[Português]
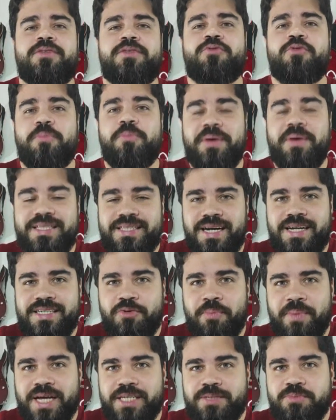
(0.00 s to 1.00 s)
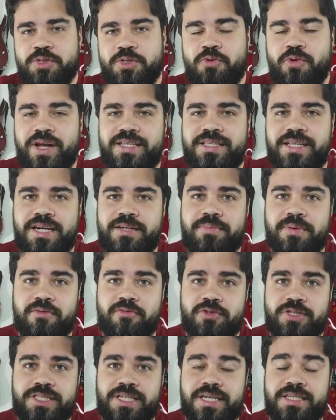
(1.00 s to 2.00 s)
tudo para trazer o máximo de qualidade para
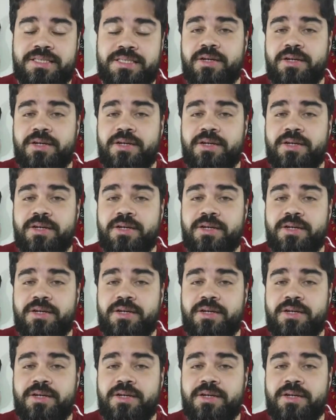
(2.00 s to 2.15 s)
vocês.